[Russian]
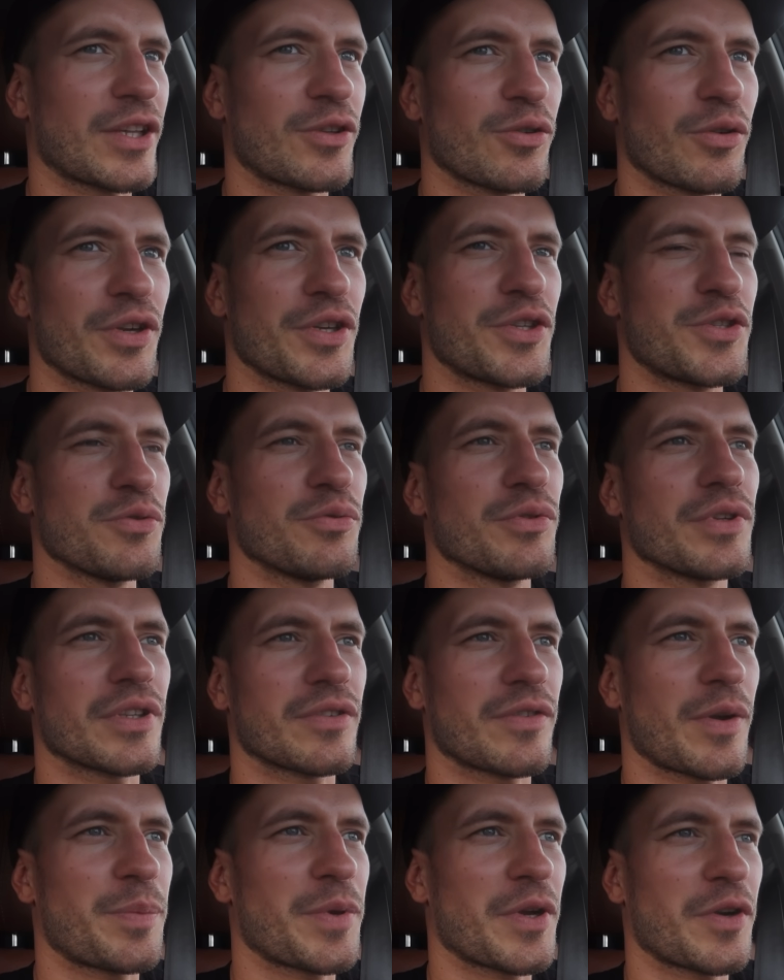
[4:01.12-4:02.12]
которой
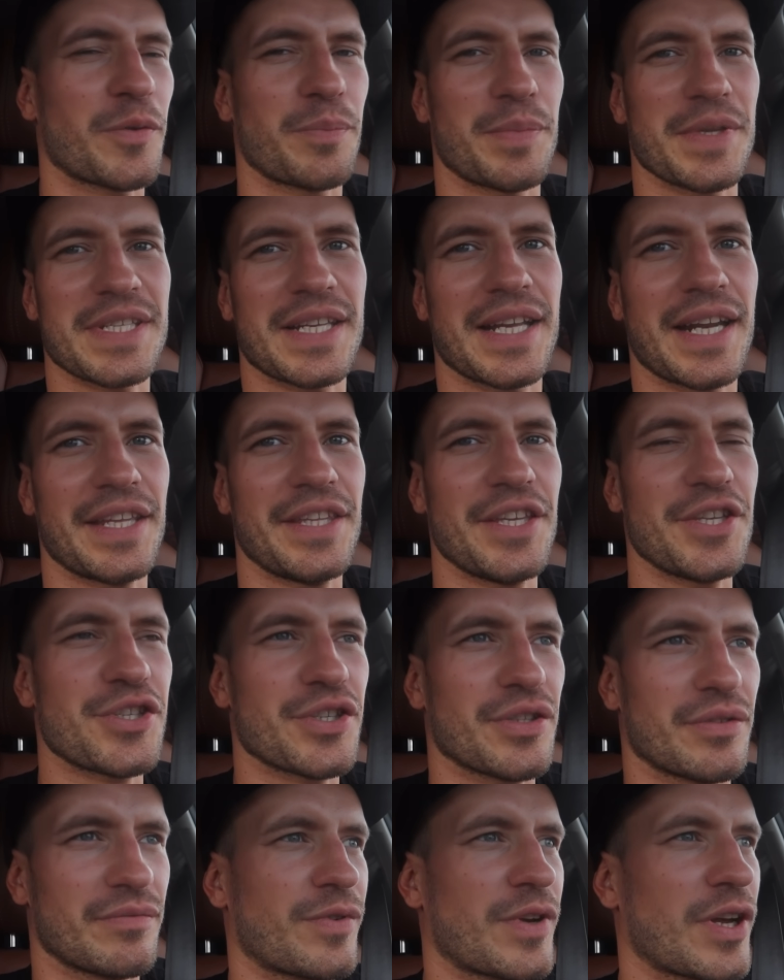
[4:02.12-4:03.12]
тюнинг, во-первых,
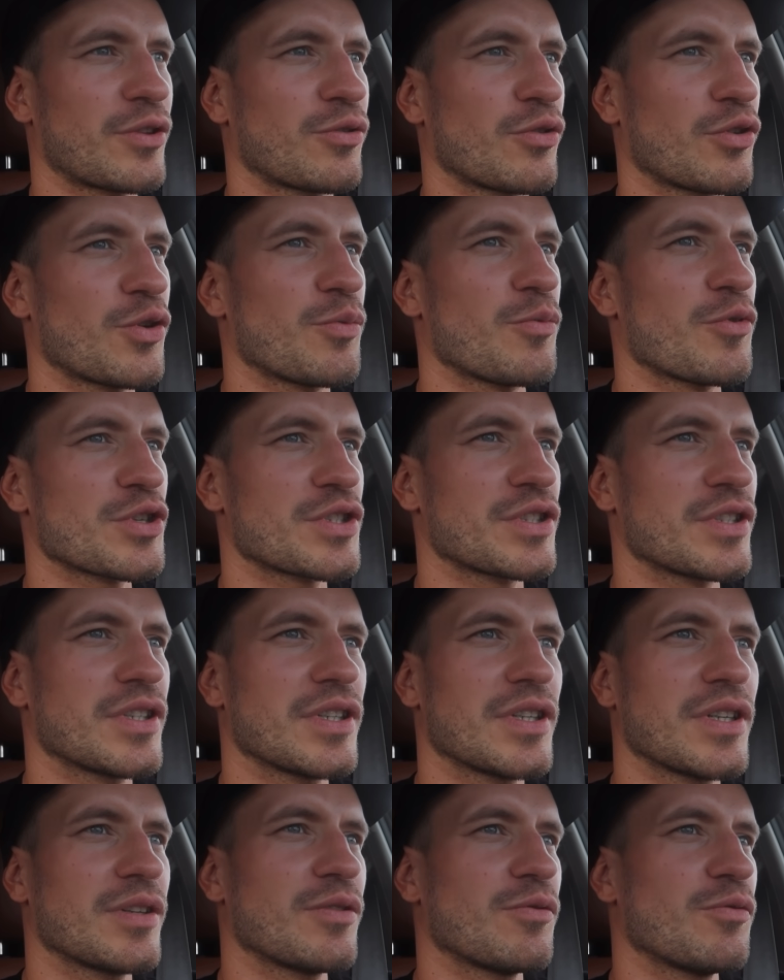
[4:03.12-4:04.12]
безграничен, в которую
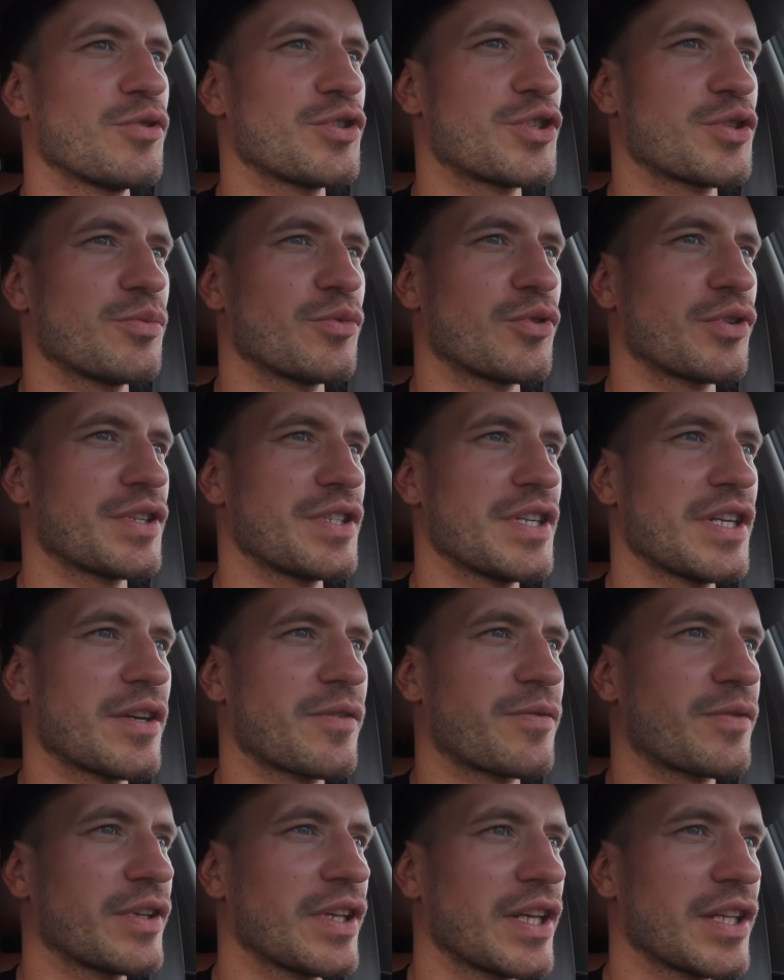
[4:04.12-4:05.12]
можно очень много
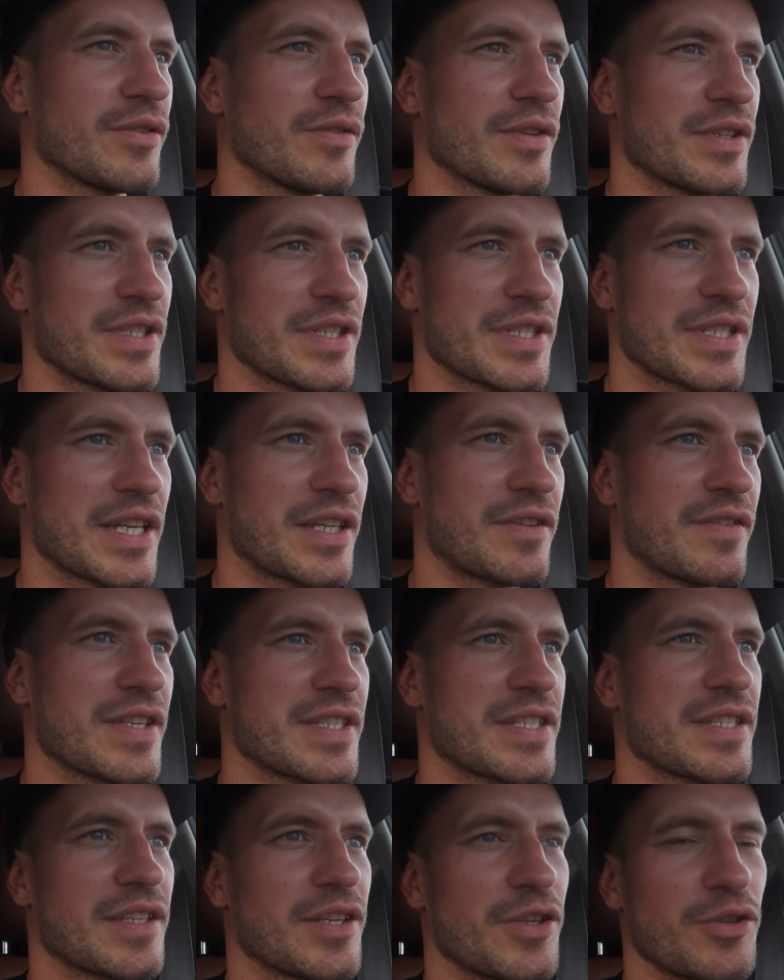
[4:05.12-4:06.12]
денег вкладывать и,
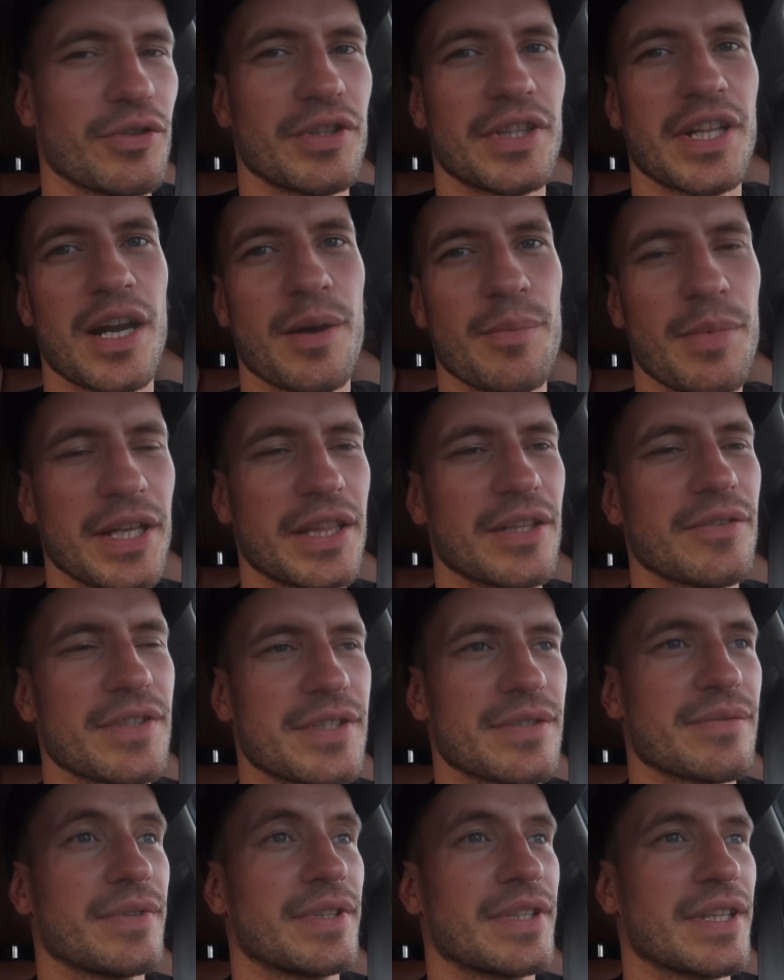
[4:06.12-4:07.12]
соответственно, ее
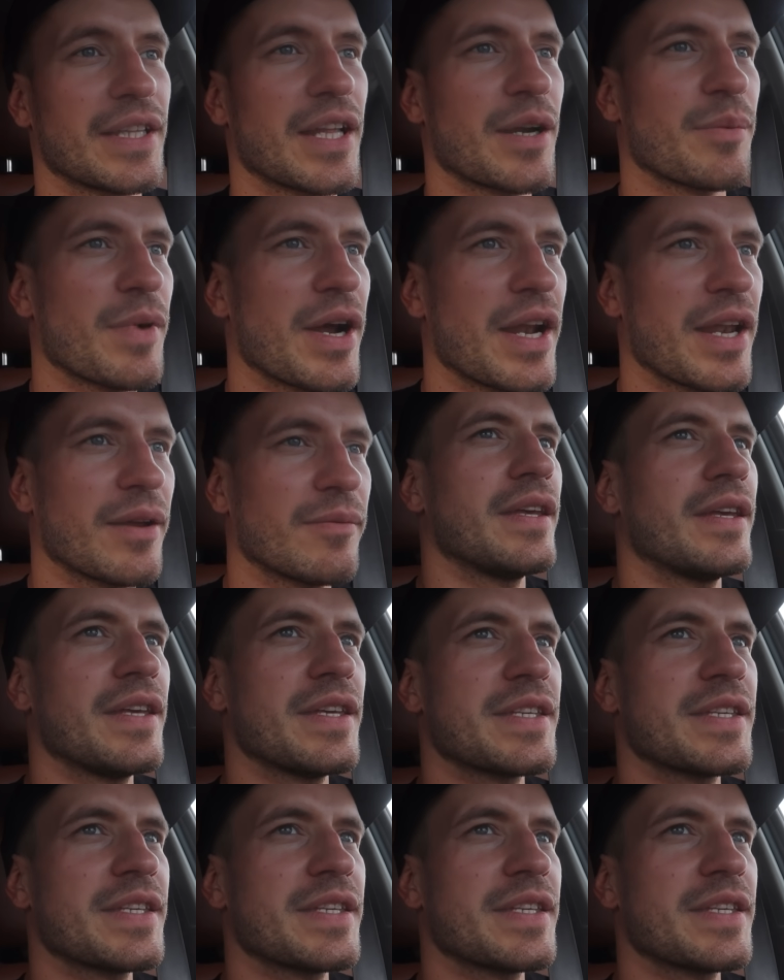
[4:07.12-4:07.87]
дорабатывать. Это нормально.